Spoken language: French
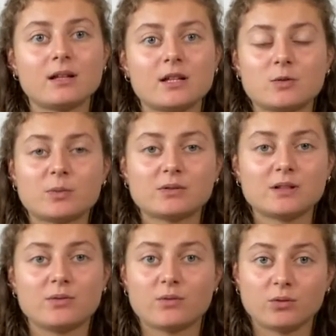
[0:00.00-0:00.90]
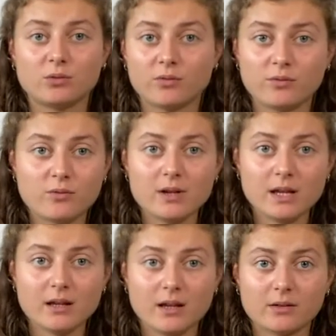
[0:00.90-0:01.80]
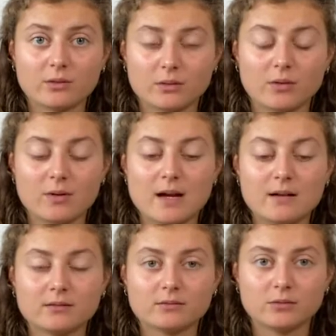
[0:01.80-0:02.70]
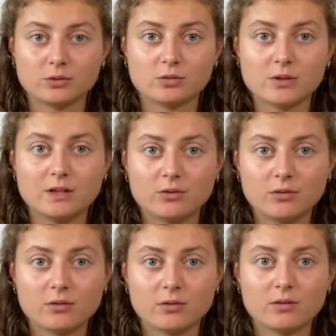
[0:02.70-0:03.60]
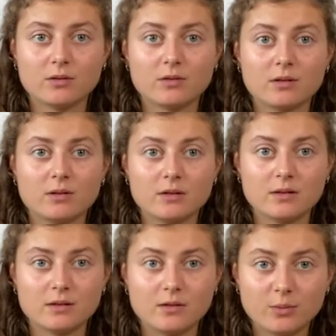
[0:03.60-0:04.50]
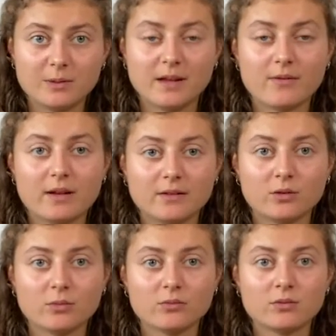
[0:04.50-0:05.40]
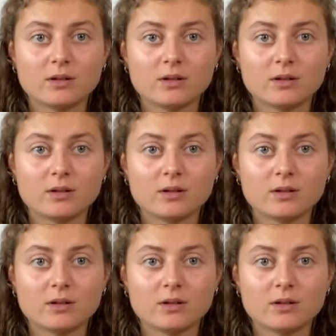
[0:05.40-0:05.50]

Et je pense qu'il faut se vouer ce temps-là de solitude, d'observation,